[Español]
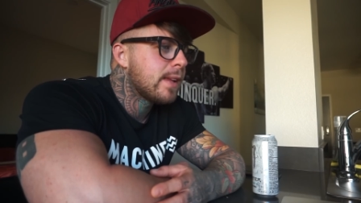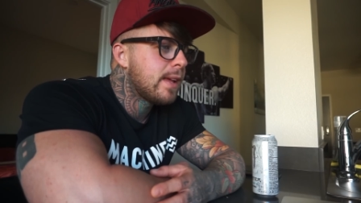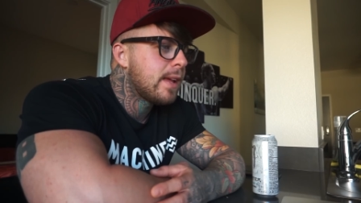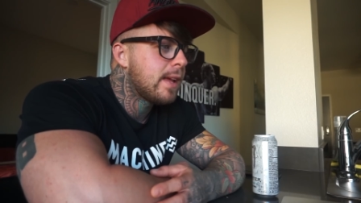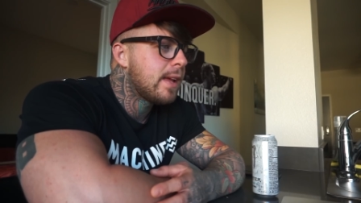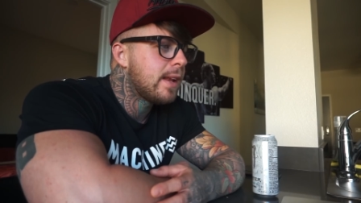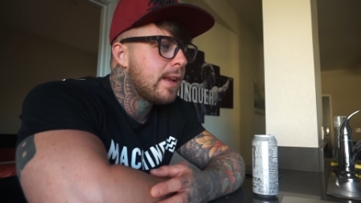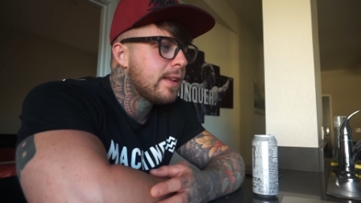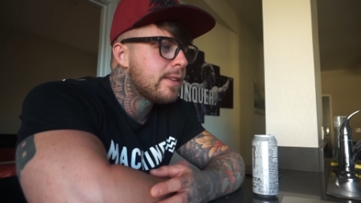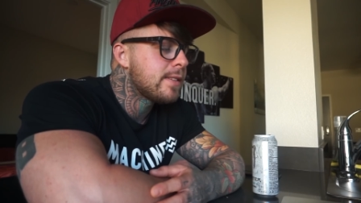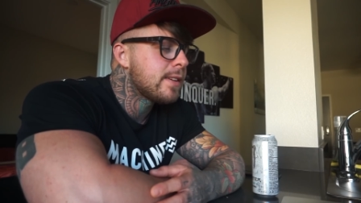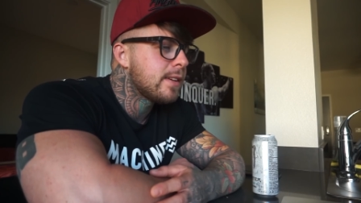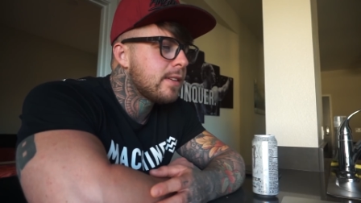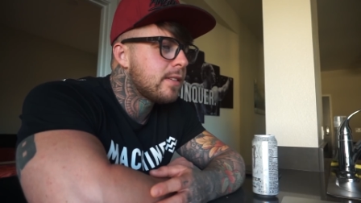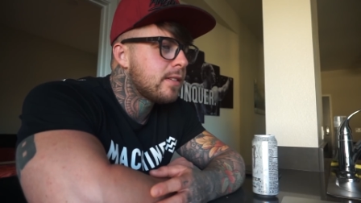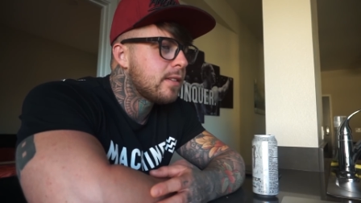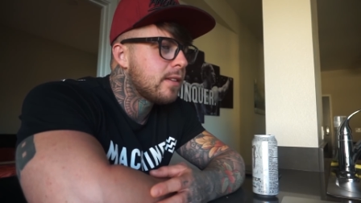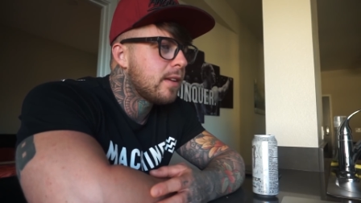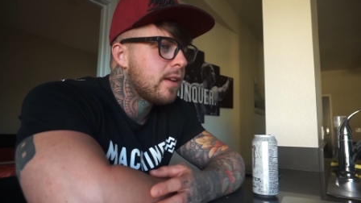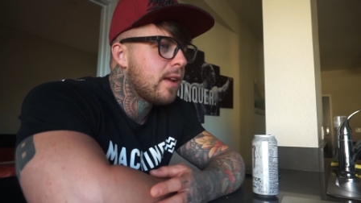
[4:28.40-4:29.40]
Eh,
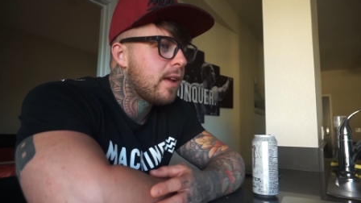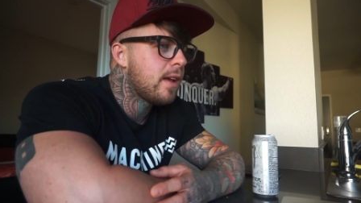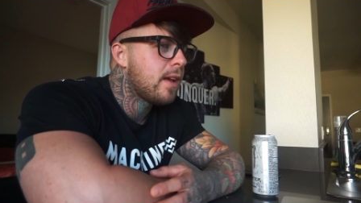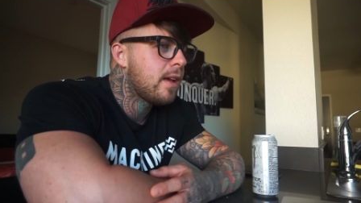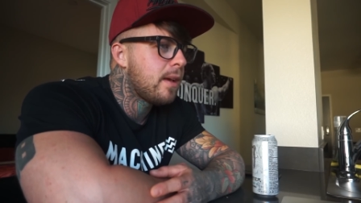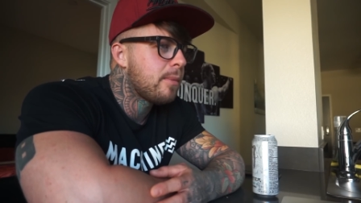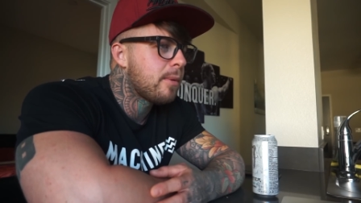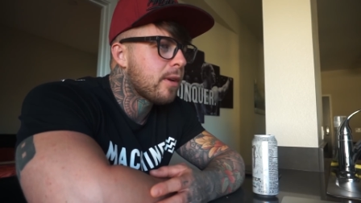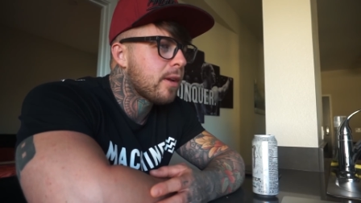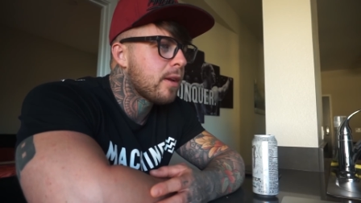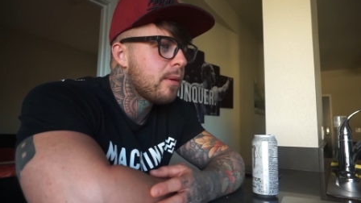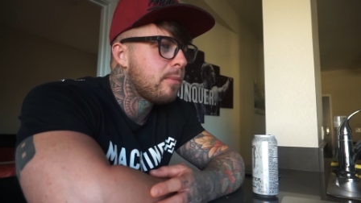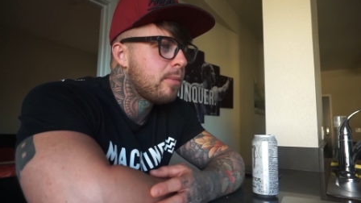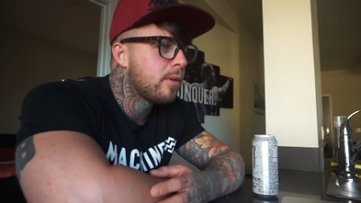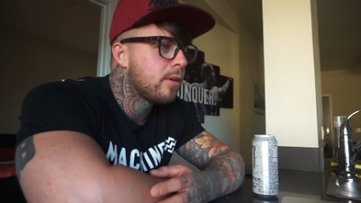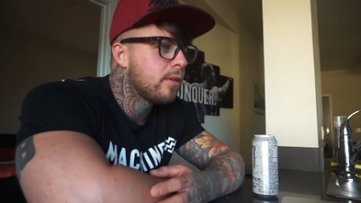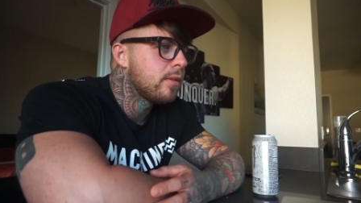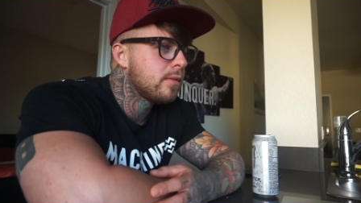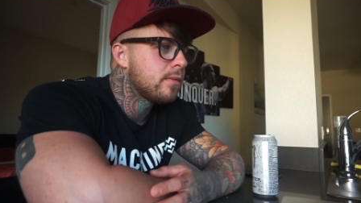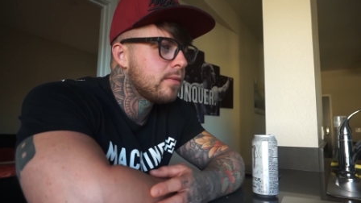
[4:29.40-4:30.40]
leches, eh, por
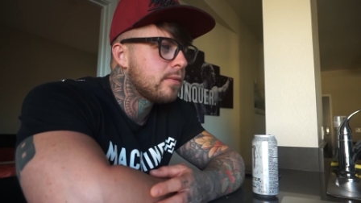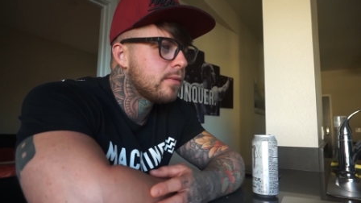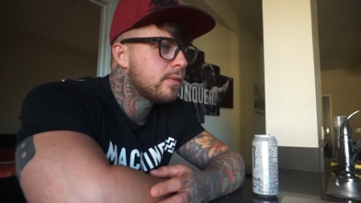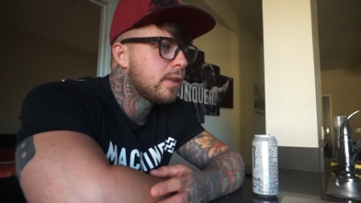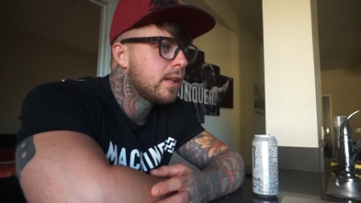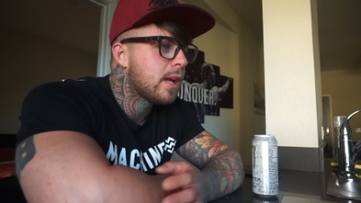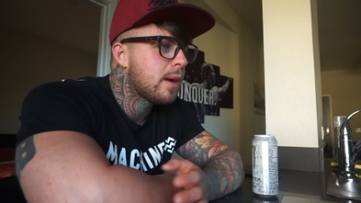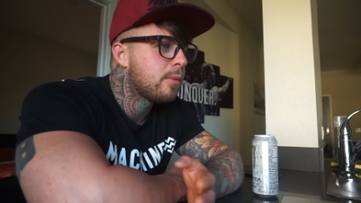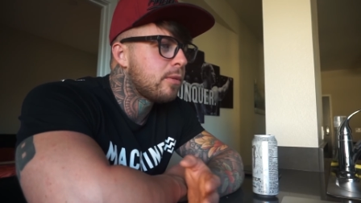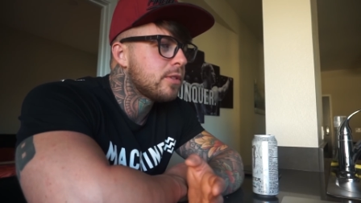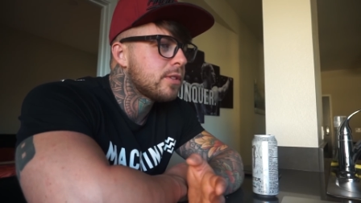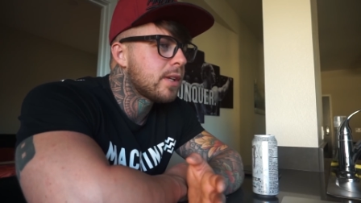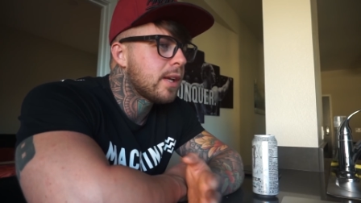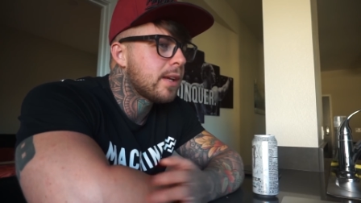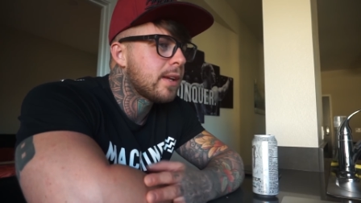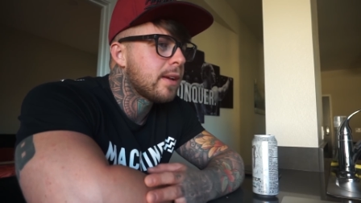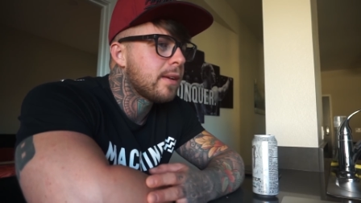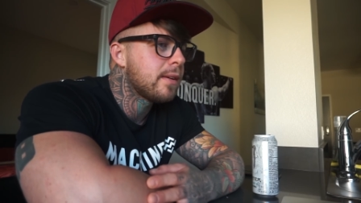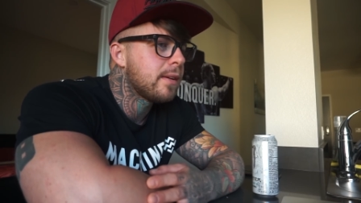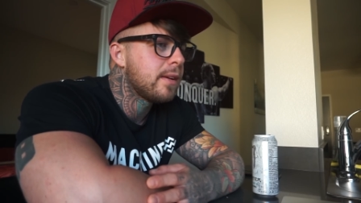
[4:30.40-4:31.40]
ejemplo, digamos
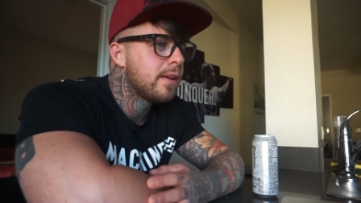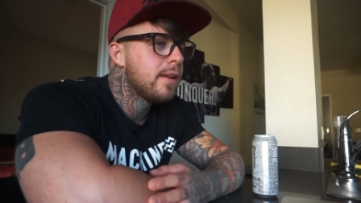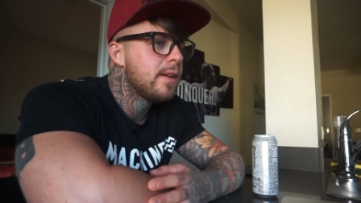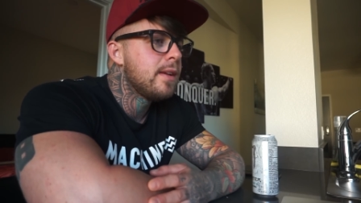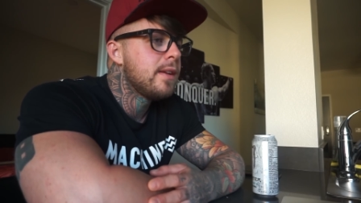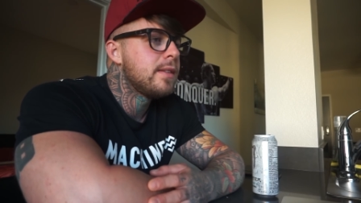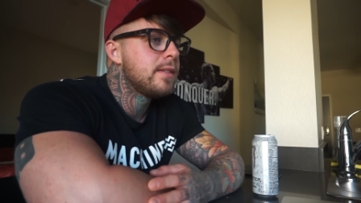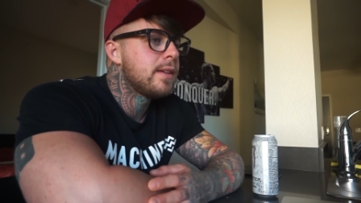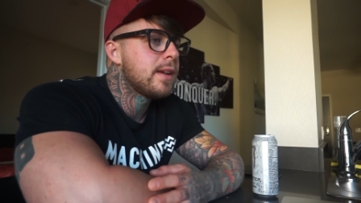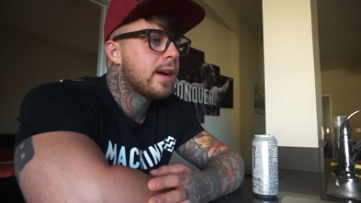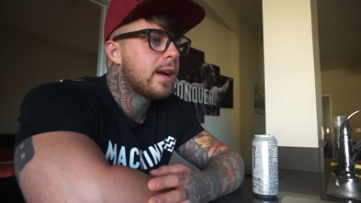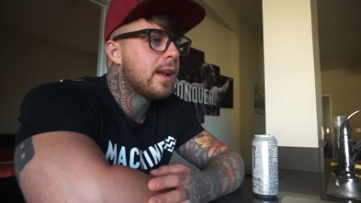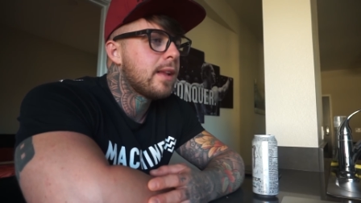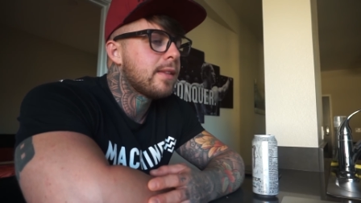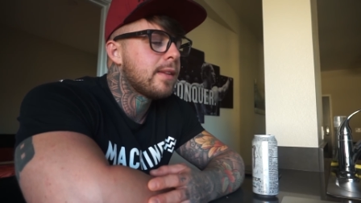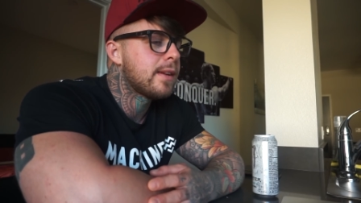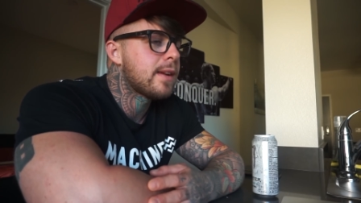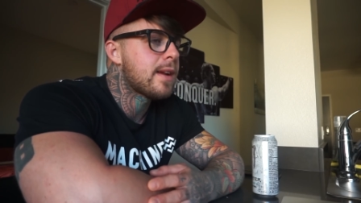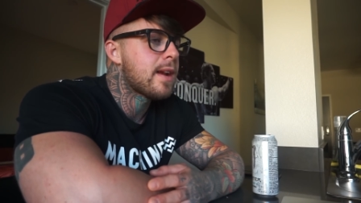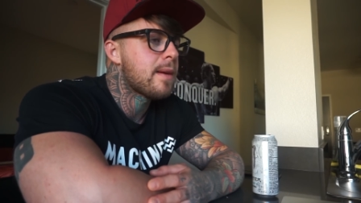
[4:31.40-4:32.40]
que, llega la
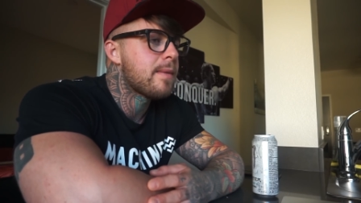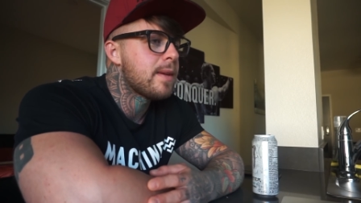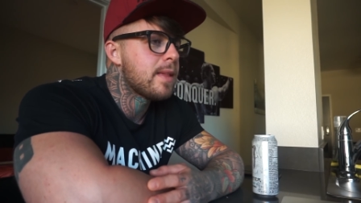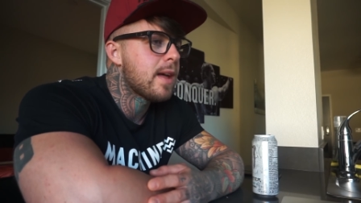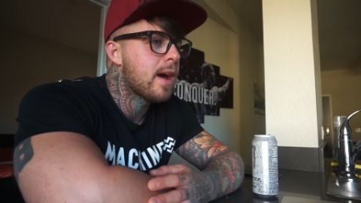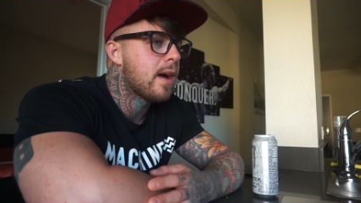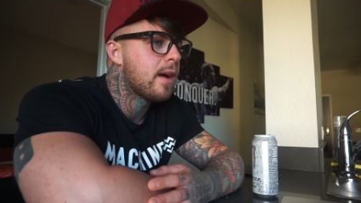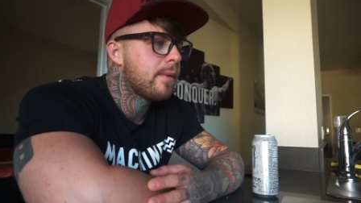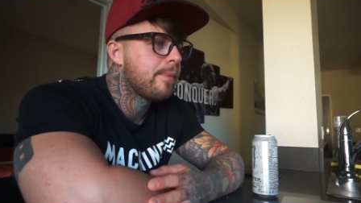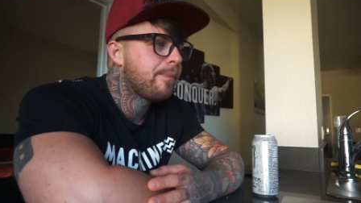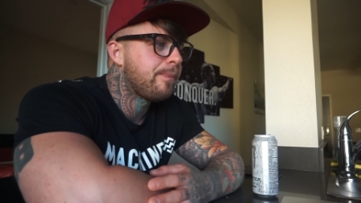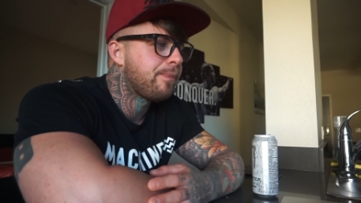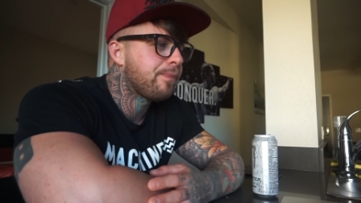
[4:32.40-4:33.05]
cena de Navidad.